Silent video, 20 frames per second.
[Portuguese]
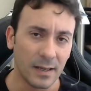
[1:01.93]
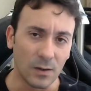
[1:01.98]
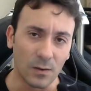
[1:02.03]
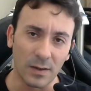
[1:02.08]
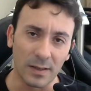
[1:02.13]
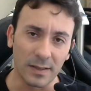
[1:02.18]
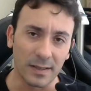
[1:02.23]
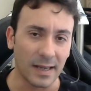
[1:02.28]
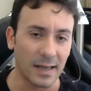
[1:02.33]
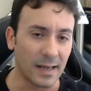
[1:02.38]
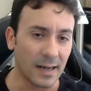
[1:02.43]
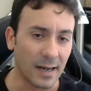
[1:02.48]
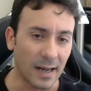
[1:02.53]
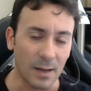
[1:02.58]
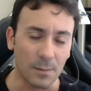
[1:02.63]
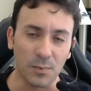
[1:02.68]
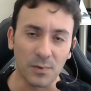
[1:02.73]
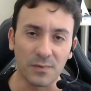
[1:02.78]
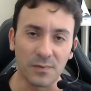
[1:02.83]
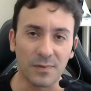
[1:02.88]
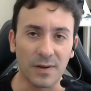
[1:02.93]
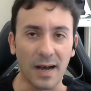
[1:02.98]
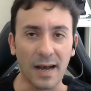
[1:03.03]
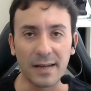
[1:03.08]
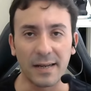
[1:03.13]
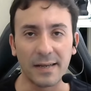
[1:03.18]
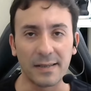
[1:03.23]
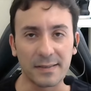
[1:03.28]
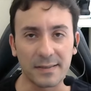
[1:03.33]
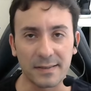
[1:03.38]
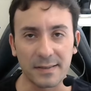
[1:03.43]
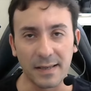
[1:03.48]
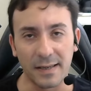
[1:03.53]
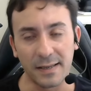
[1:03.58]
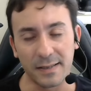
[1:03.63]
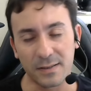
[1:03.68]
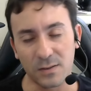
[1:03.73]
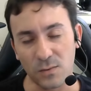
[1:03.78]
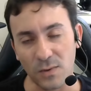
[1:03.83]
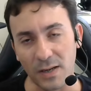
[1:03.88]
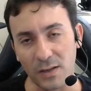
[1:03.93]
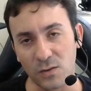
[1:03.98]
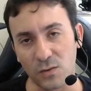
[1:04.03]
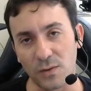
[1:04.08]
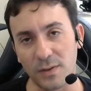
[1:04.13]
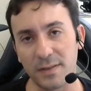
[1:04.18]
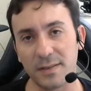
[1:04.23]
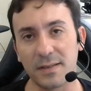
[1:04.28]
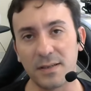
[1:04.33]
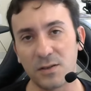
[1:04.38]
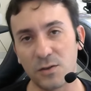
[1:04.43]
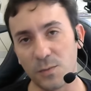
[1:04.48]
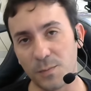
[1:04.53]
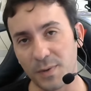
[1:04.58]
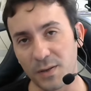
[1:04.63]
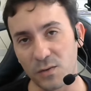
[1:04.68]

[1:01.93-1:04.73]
Eu andei lá por várias é, situações que tinha o